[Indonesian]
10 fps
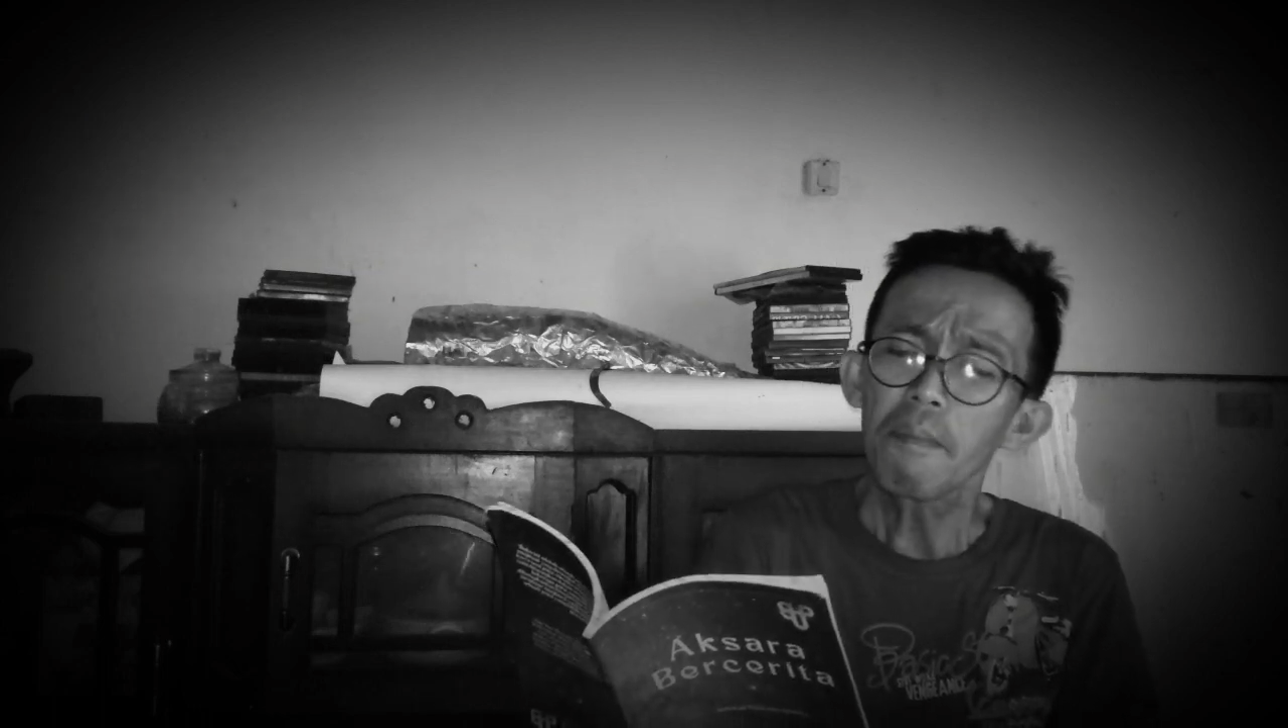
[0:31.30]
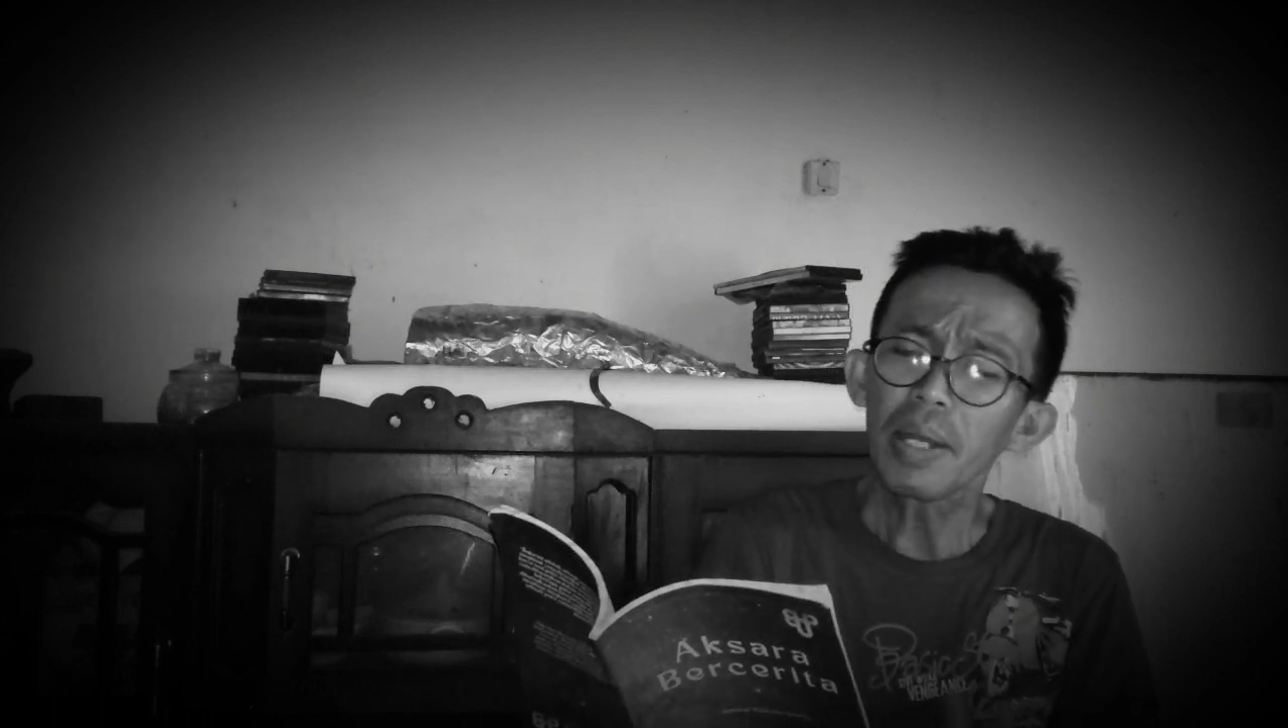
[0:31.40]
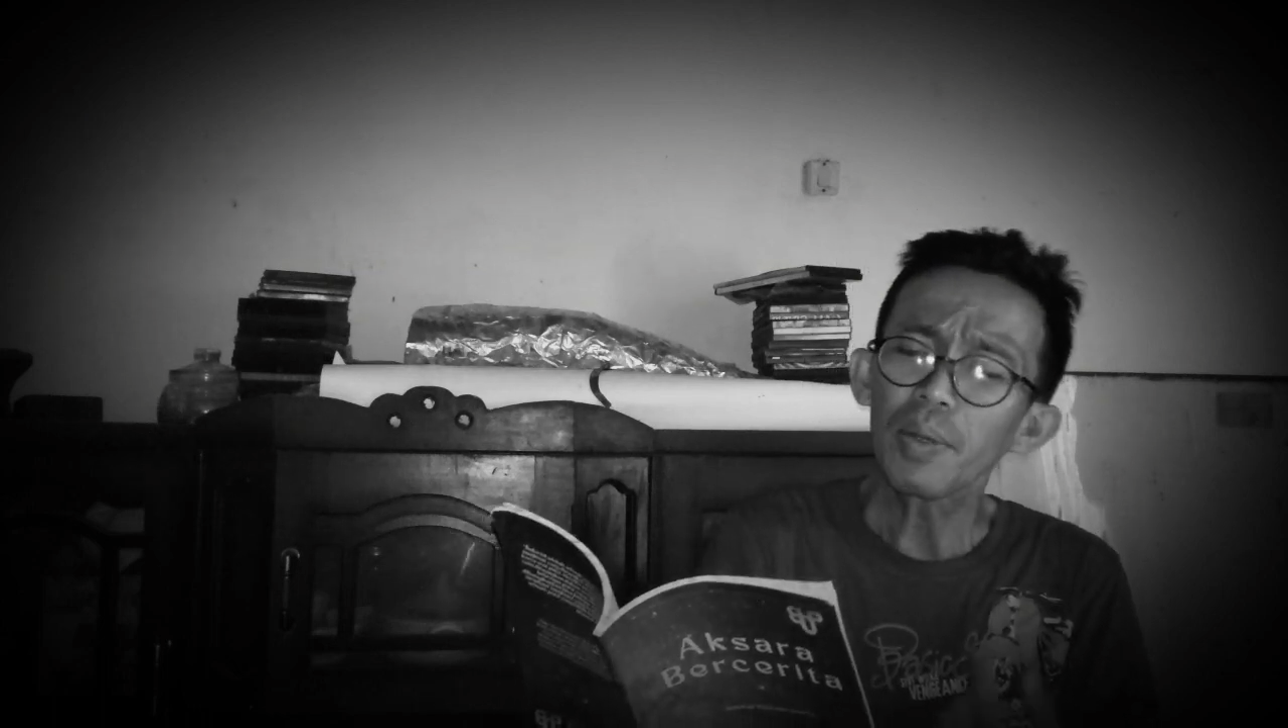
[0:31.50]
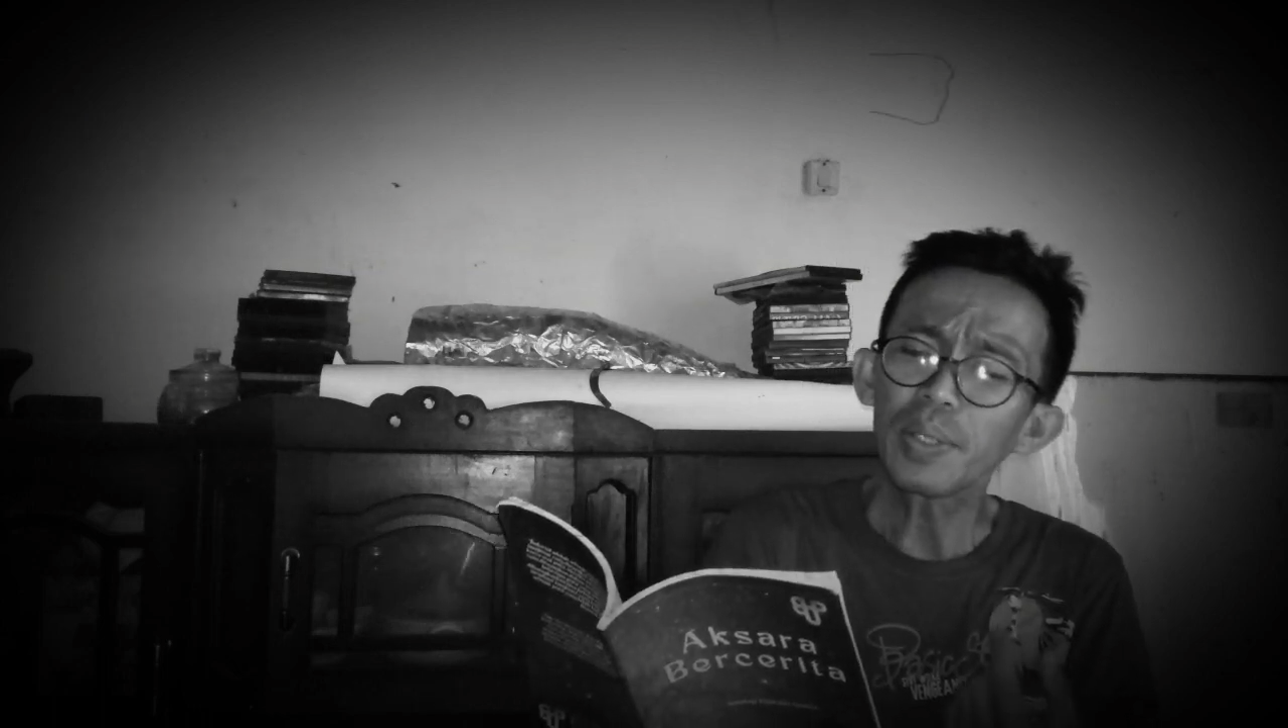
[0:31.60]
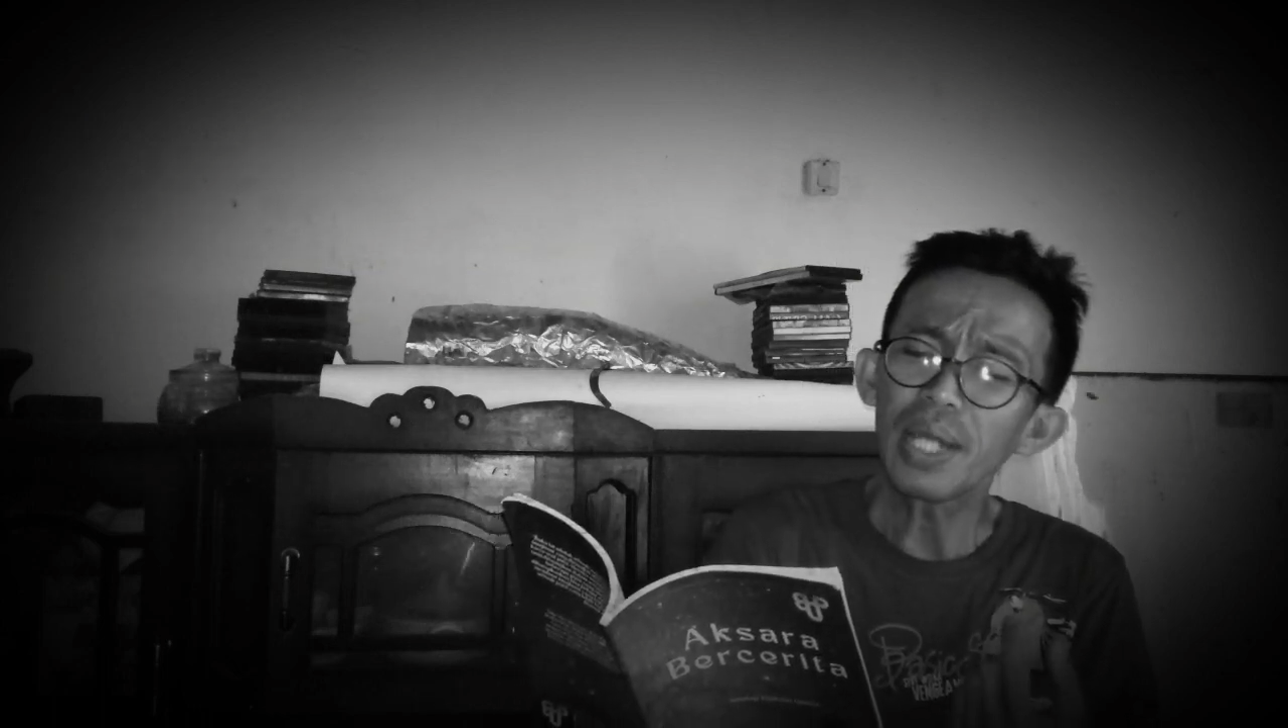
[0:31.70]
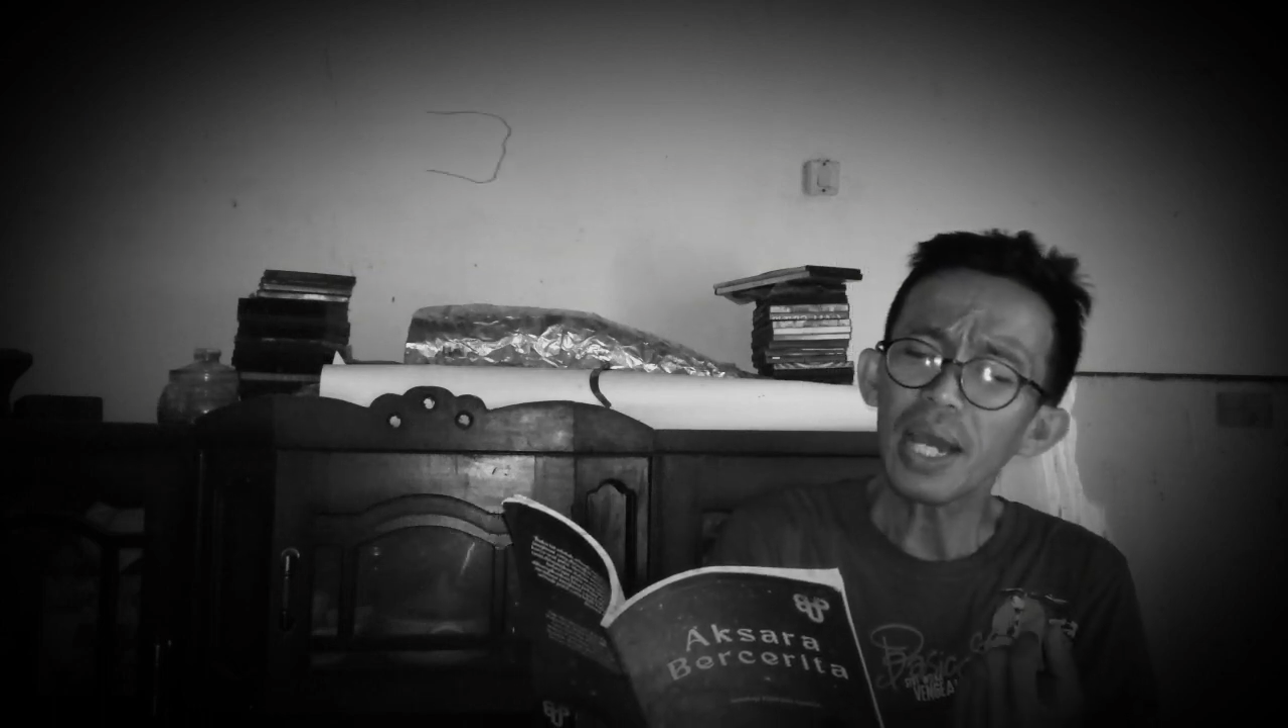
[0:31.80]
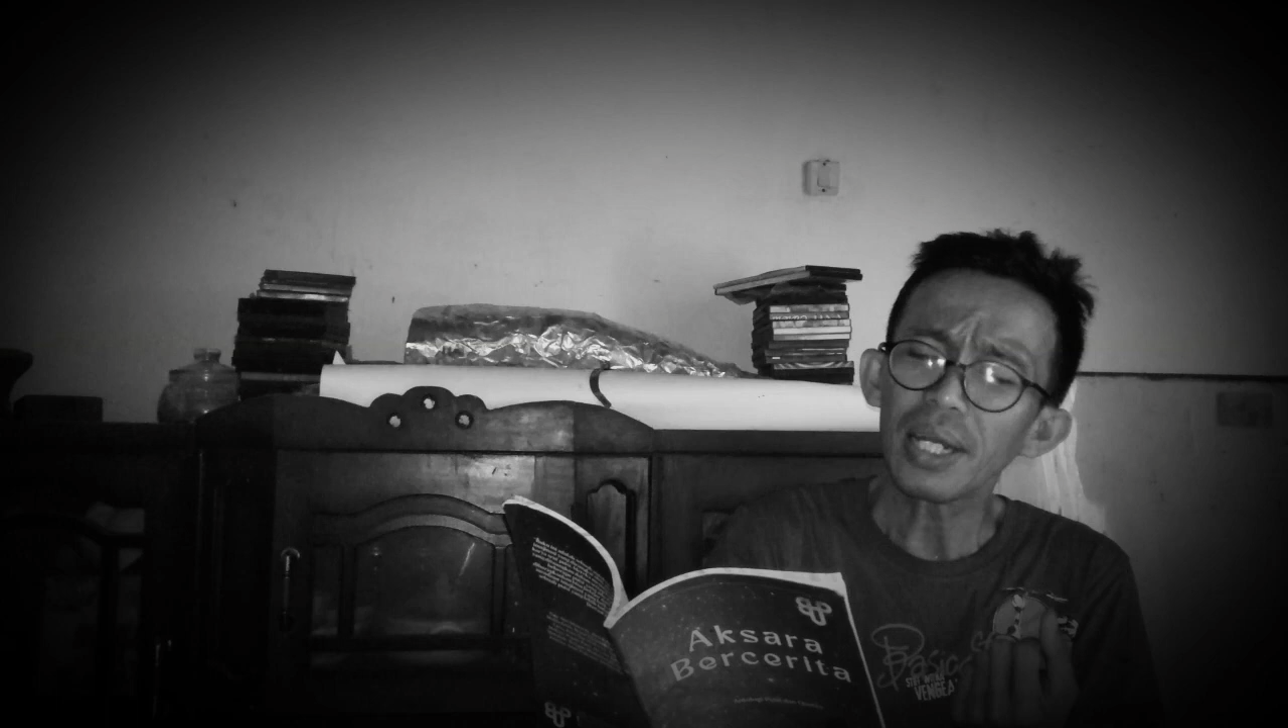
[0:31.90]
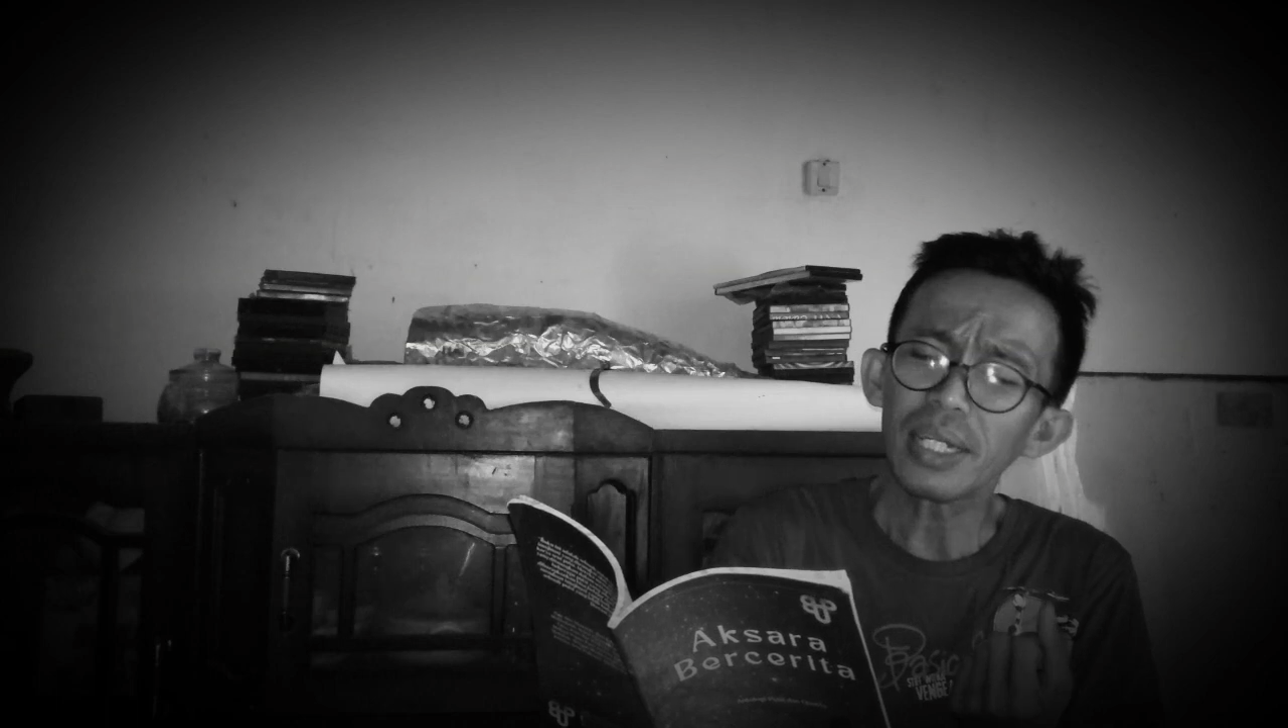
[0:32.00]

mengundang